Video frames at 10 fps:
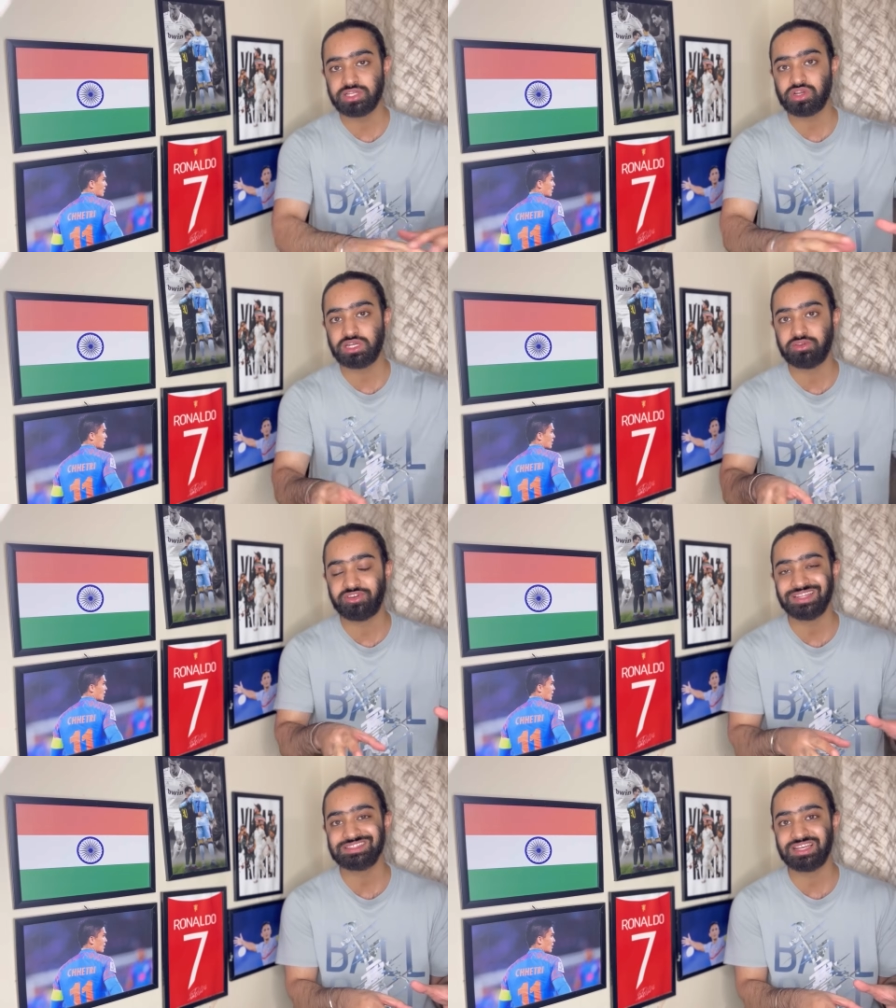जो
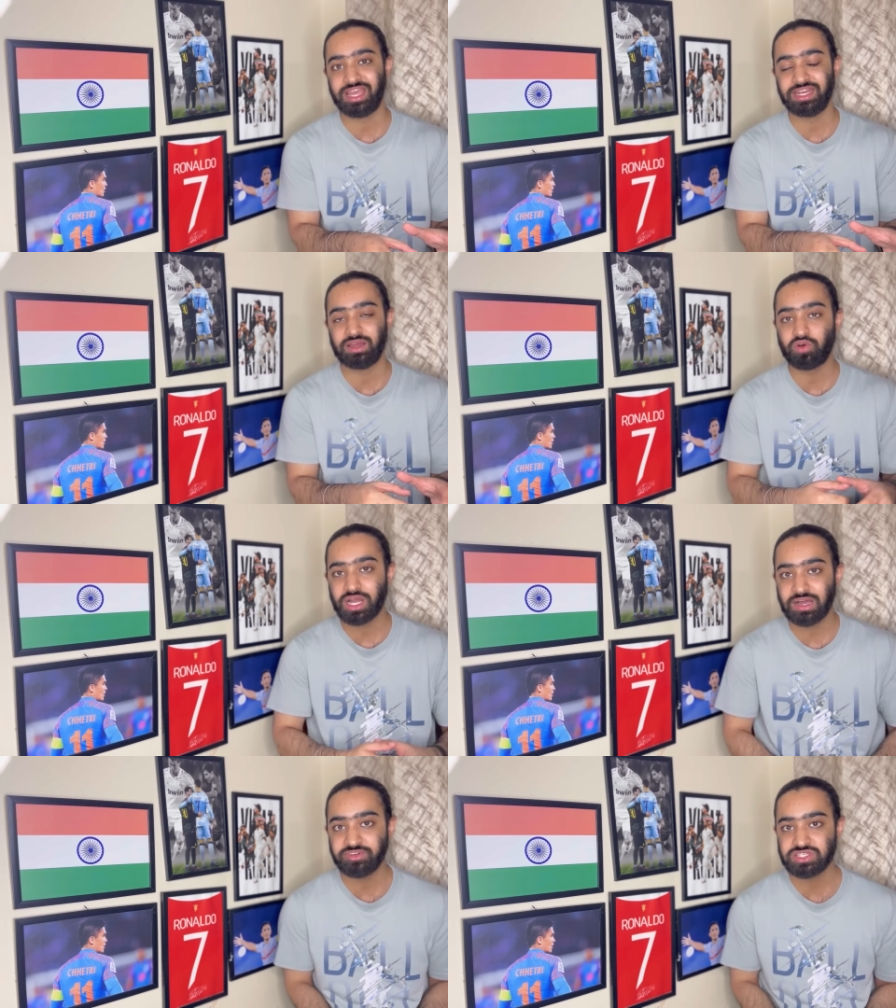डिफेंस लाइन है वो
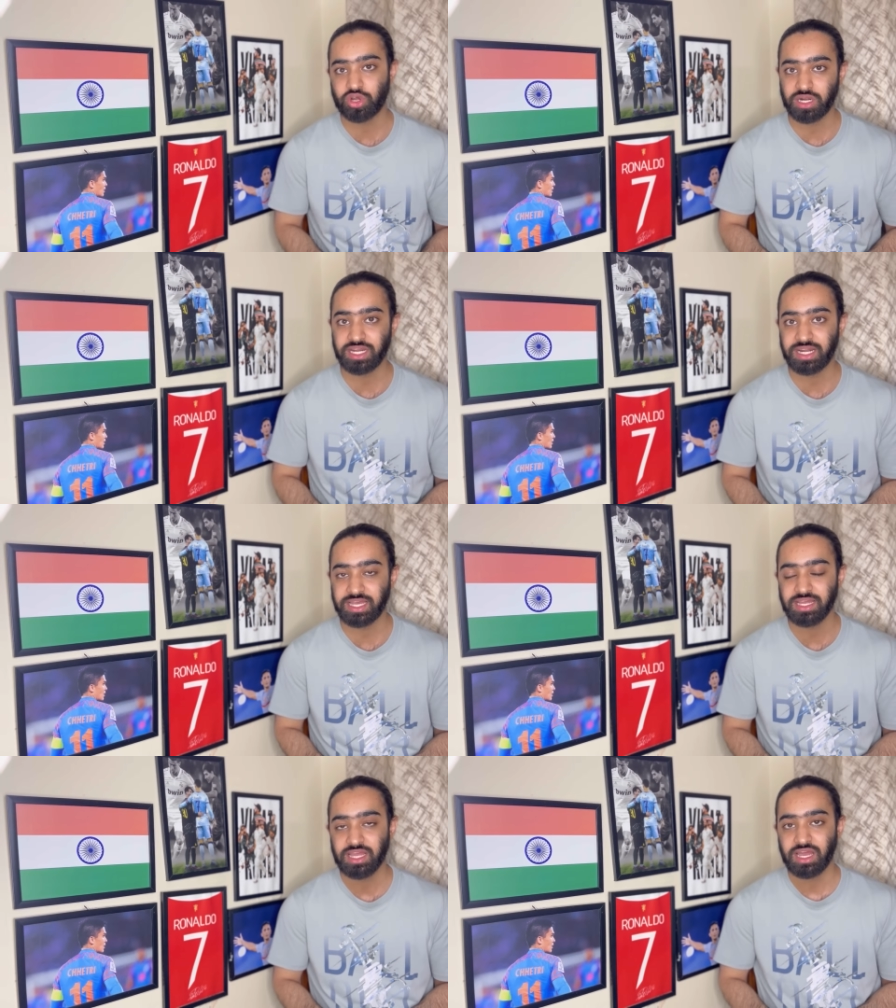काफ़ी सॉर्टेड
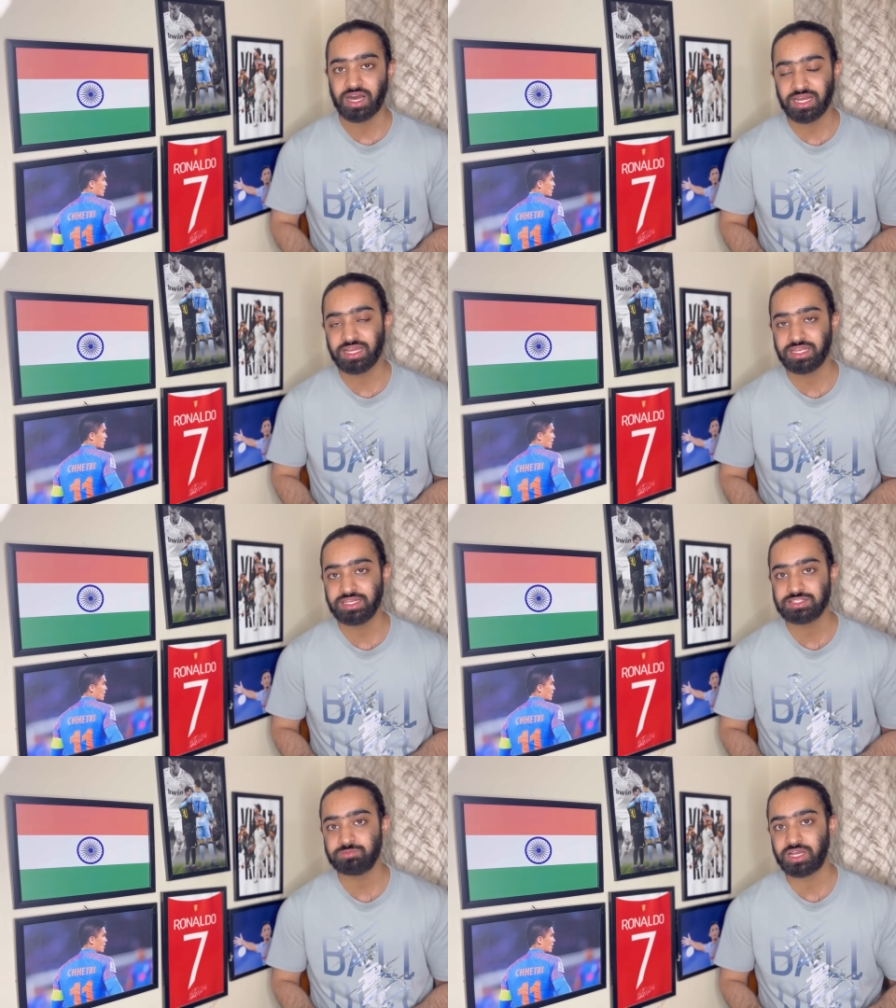है
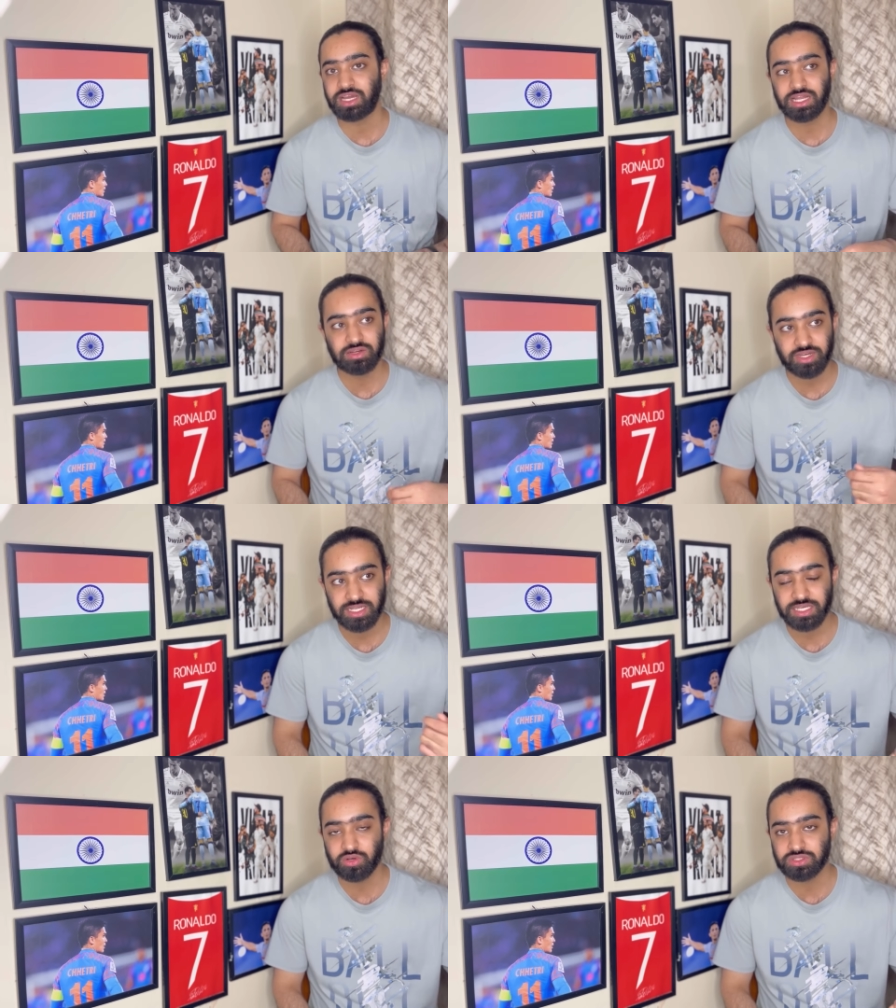हालांकि इसमें अगर अनवर
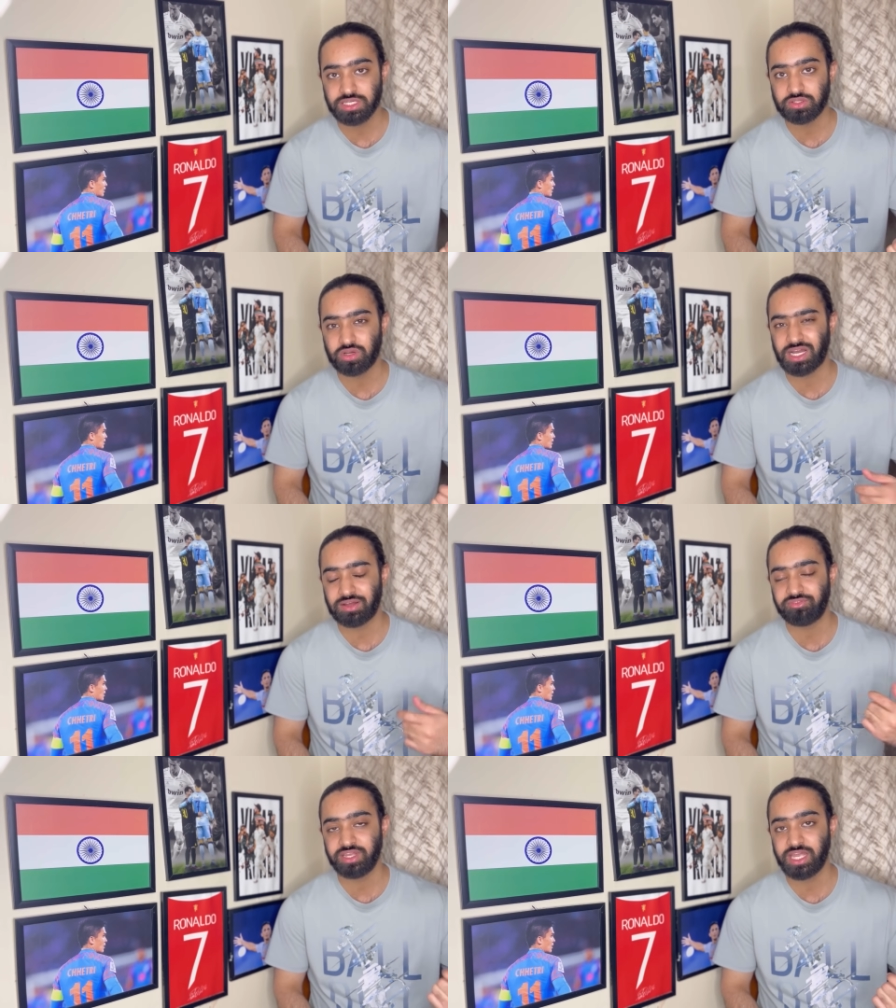अली होते हैं तो
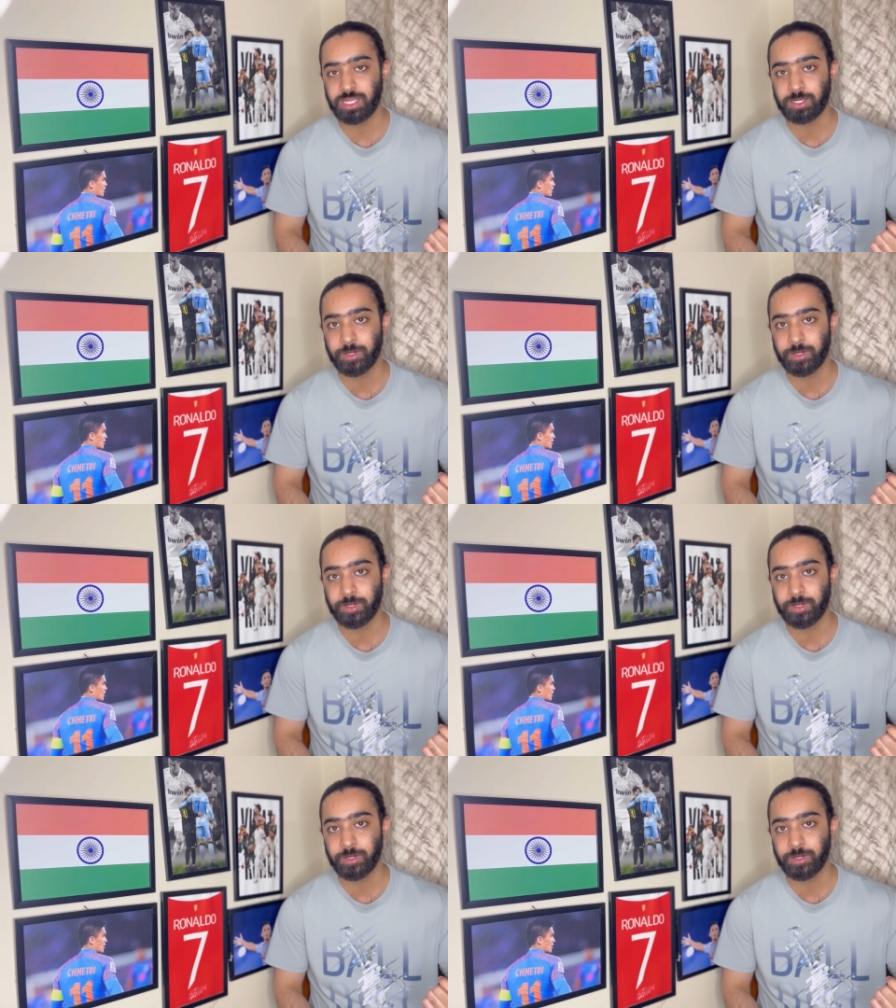काफ़ी एक